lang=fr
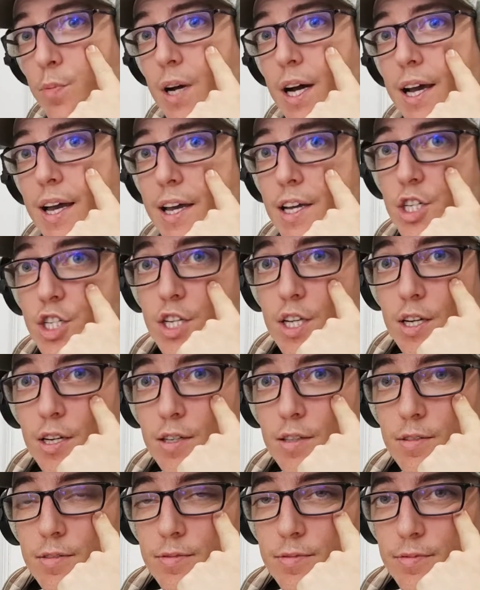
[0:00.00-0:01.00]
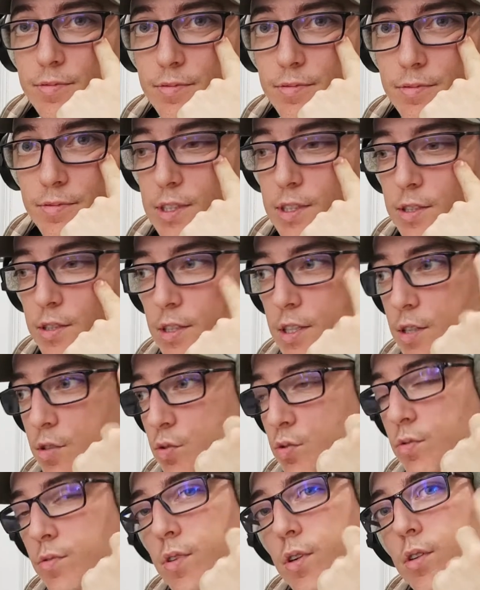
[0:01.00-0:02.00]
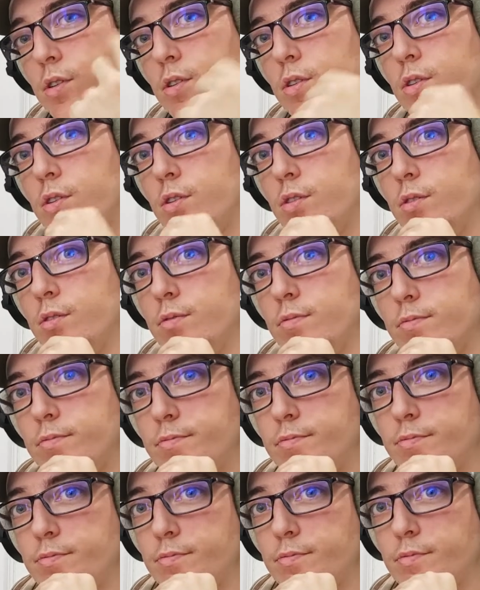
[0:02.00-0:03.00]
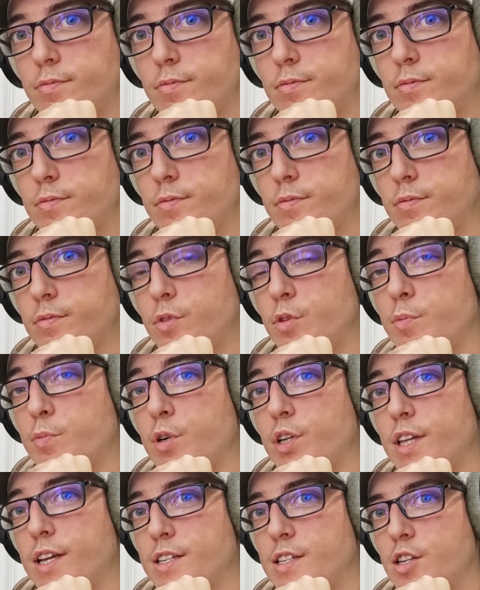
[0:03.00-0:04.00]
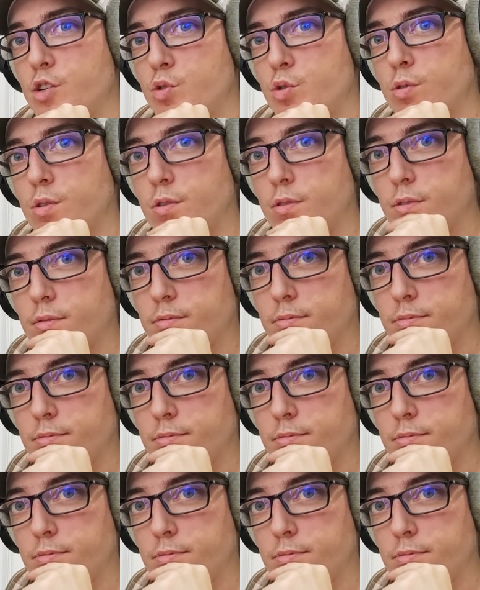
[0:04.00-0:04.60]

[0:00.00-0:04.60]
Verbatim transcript: pas réagir, c'est souvent une bonne attitude